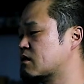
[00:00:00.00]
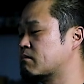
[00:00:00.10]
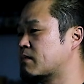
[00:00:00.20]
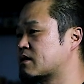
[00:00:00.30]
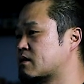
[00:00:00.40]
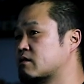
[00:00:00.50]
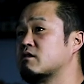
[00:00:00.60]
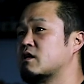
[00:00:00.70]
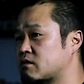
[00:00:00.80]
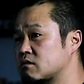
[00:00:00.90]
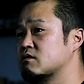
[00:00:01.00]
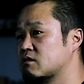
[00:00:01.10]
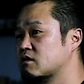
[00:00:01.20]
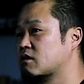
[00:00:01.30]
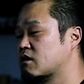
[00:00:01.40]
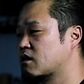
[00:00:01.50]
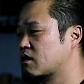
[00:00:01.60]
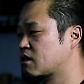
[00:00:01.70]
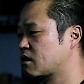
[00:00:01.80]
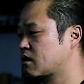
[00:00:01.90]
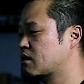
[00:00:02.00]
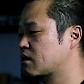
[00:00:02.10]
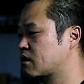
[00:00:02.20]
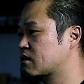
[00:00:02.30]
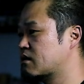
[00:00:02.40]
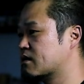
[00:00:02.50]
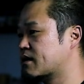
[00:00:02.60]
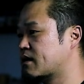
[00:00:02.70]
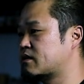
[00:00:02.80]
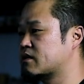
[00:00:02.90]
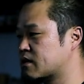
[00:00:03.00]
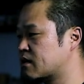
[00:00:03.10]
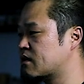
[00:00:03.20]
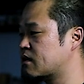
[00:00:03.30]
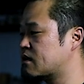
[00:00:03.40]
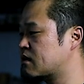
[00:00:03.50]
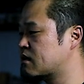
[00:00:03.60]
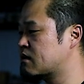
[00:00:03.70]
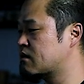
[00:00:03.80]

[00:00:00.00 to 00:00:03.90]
待ってくれてる、うん、で帰ってきたら